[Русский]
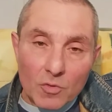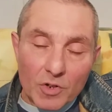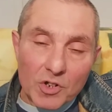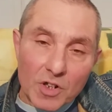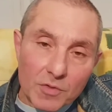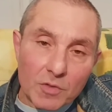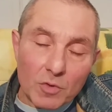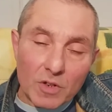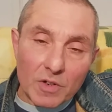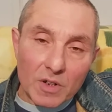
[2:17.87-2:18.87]
что важнее всего,
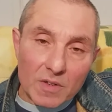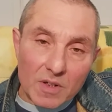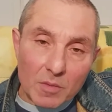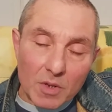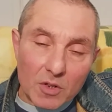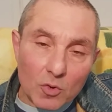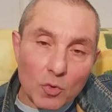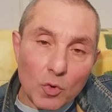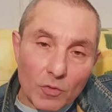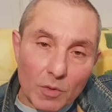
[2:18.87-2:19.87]
наверное, заниматься
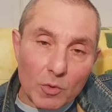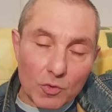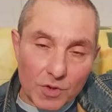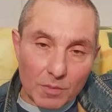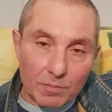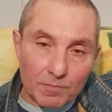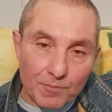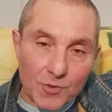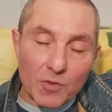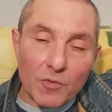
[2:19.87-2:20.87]
духовным ростом,
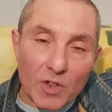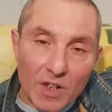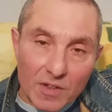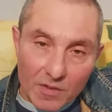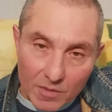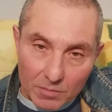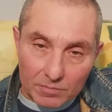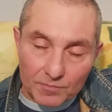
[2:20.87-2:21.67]
чем финансовым.